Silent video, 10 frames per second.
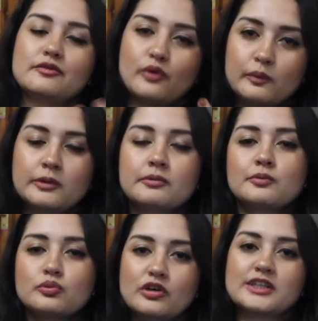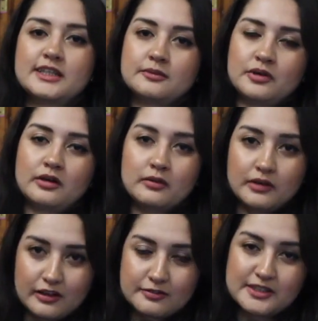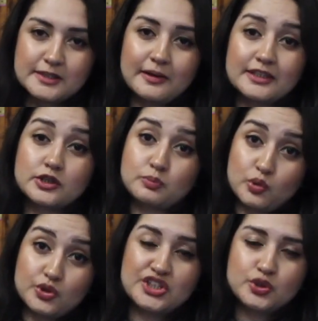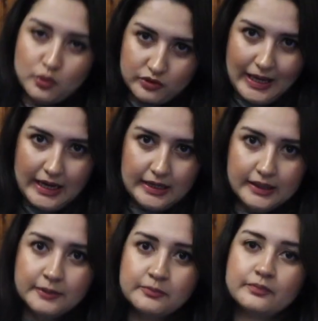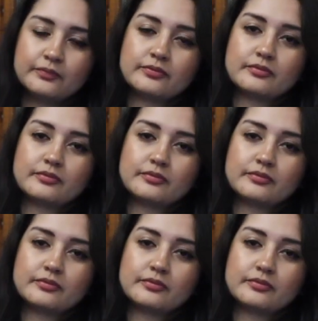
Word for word: e, Formula 1'in bu tarz adımlar atması bence spor için çok değerli.